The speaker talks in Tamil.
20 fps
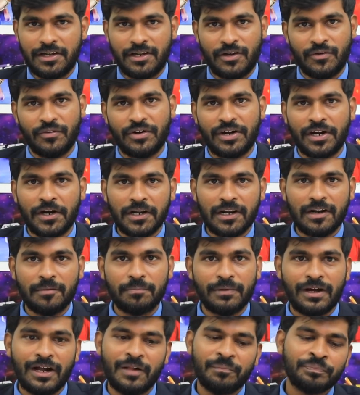அவங்க ரன்னர்
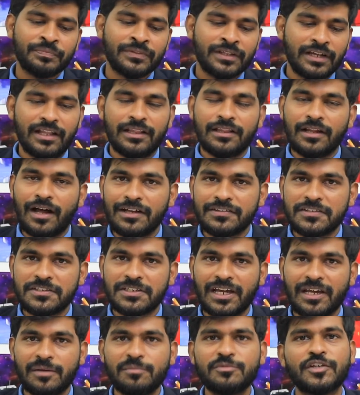அப்பாக
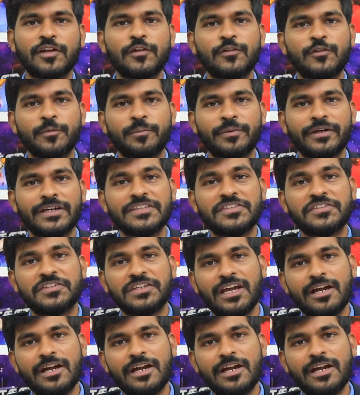லாஸ்ட் டைம் சென்னை சூப்பர் கிங்ஸ்